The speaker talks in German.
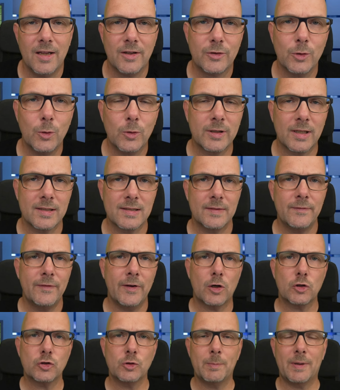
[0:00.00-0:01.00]
So, und dann sind
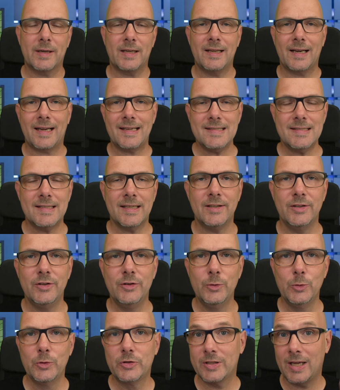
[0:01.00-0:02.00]
wir auch schon bei den restlichen
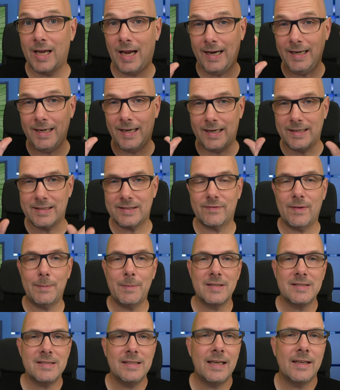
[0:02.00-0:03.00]
News-Highlights, wenn
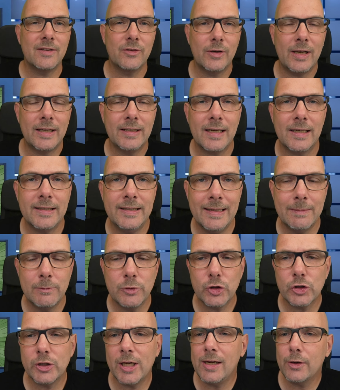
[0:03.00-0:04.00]
man sie denn so nennen kann, hier im
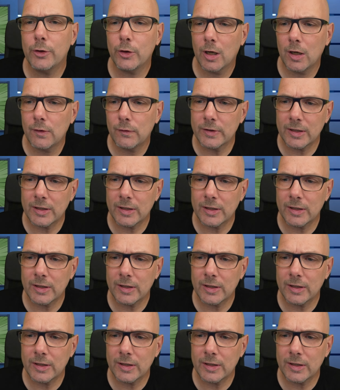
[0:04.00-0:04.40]
Schnelldurchlauf.